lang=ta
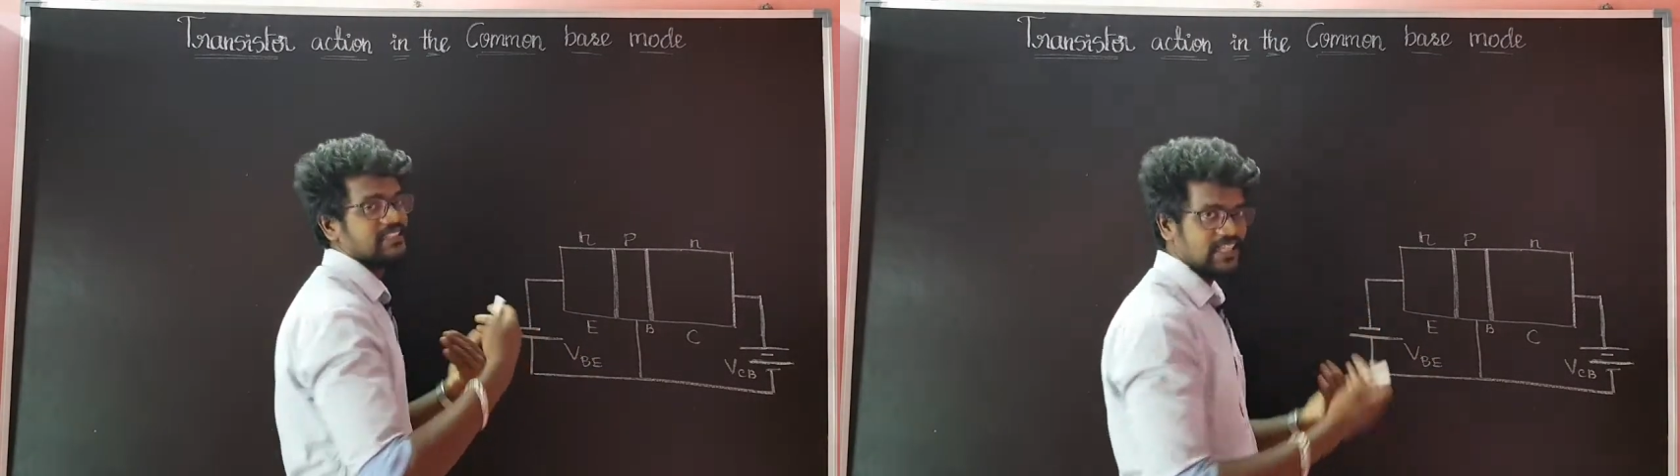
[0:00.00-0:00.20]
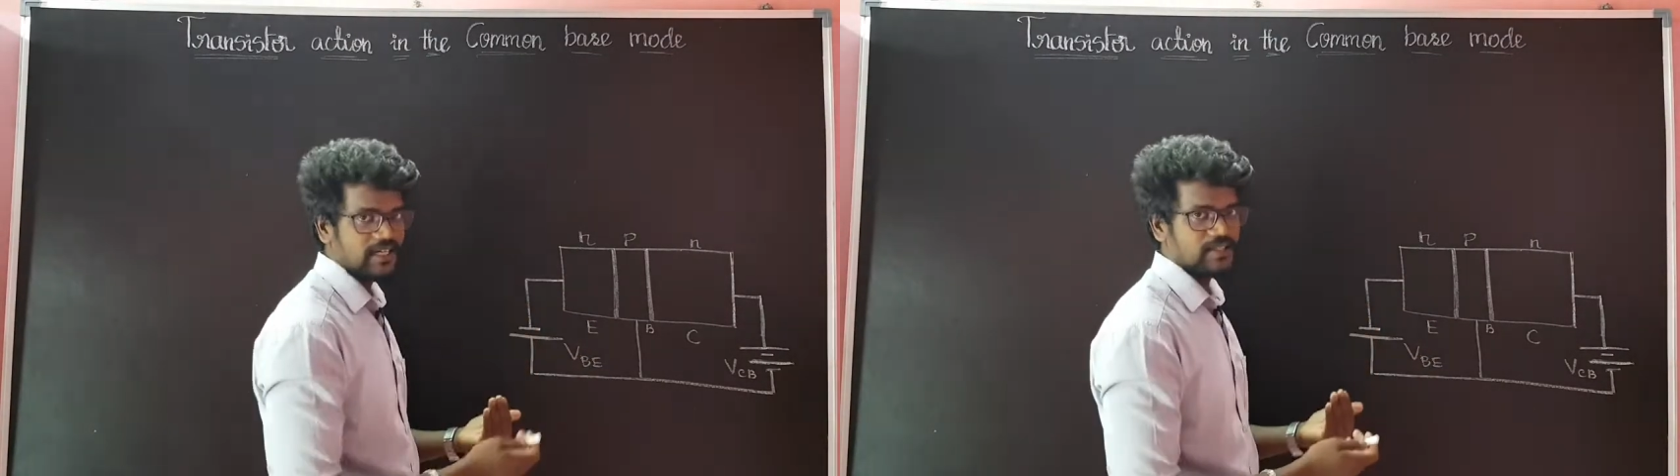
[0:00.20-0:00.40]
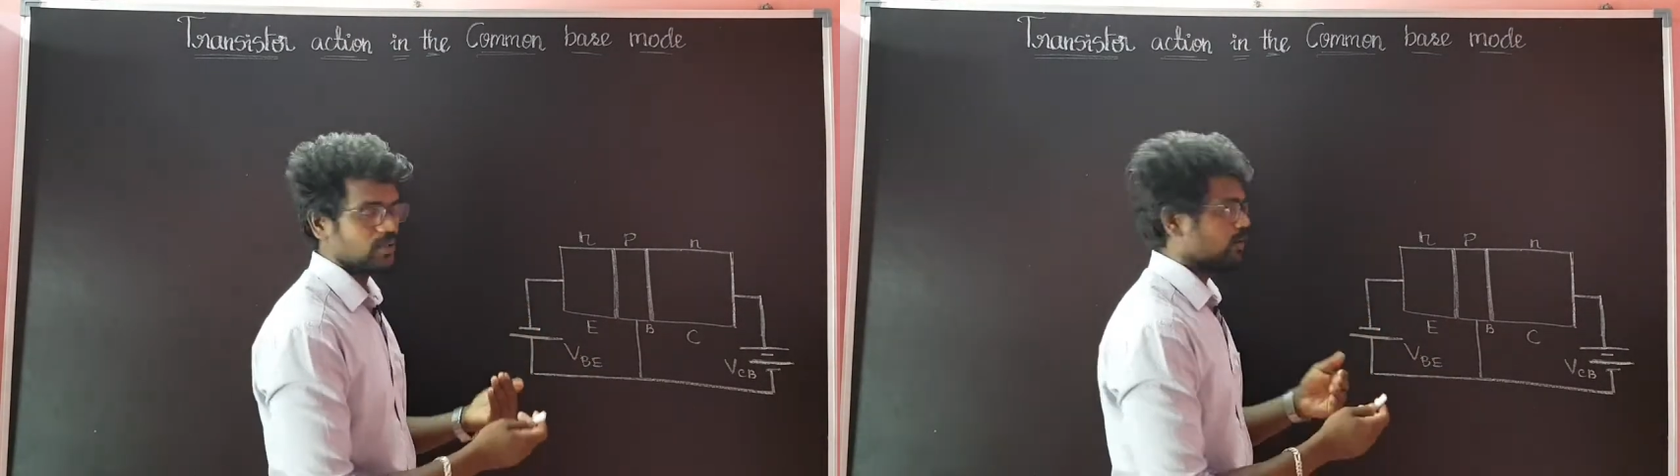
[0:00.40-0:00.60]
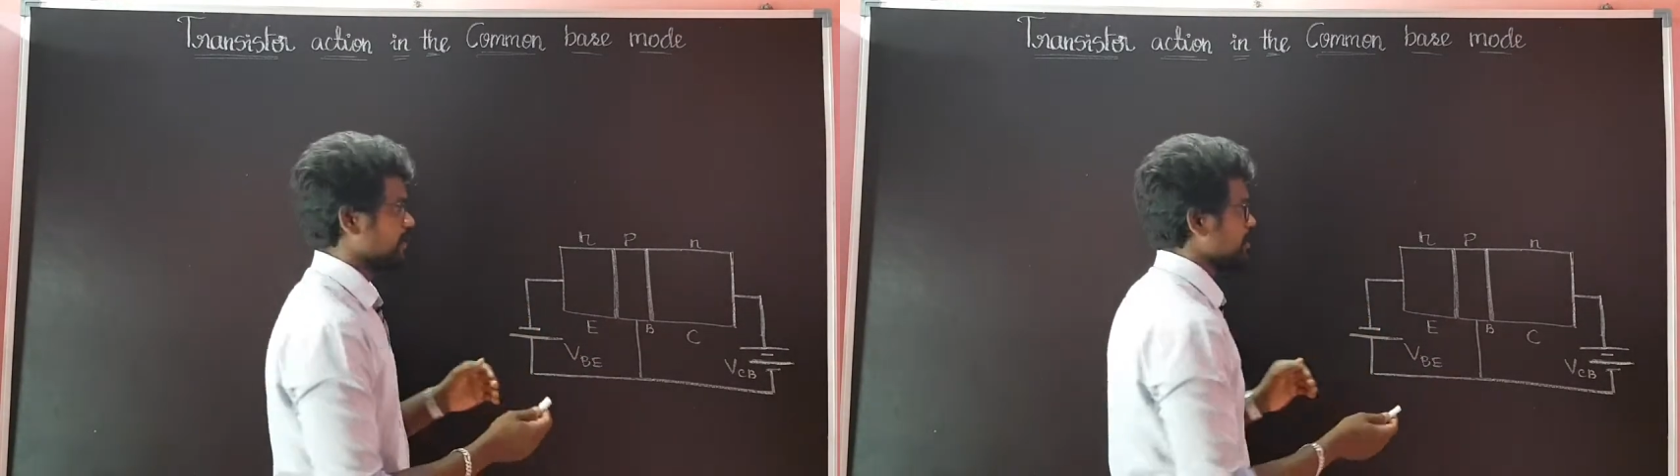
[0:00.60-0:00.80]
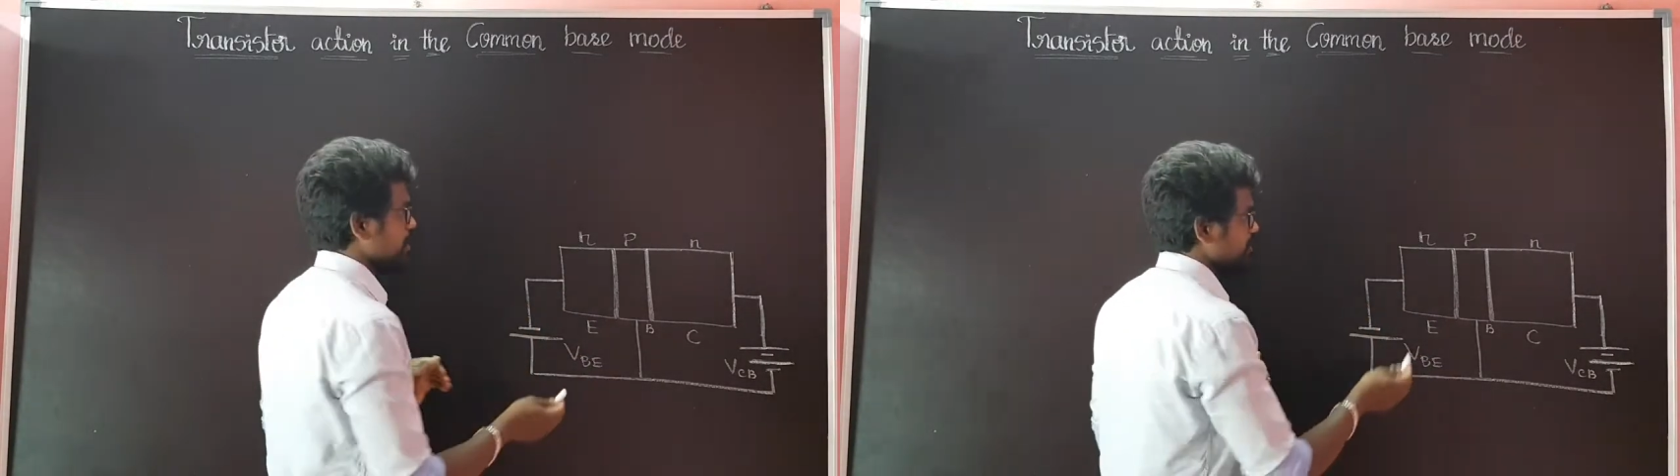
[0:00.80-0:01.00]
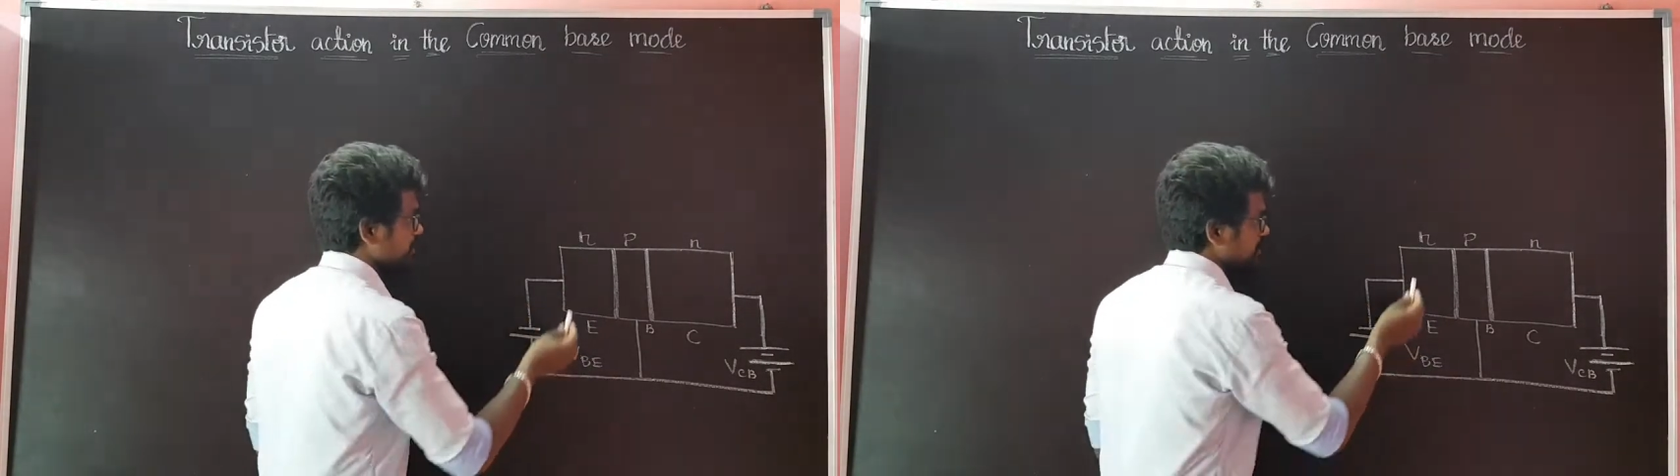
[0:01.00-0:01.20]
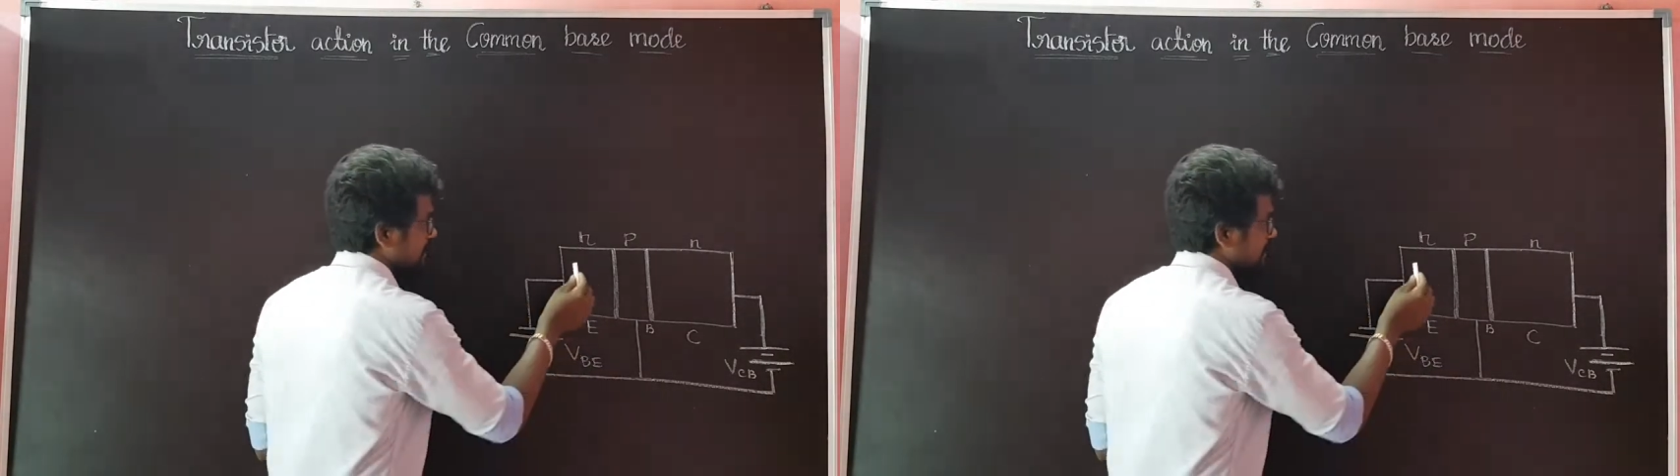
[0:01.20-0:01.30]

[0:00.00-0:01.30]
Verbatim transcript: எலக்ட்ரான் வில்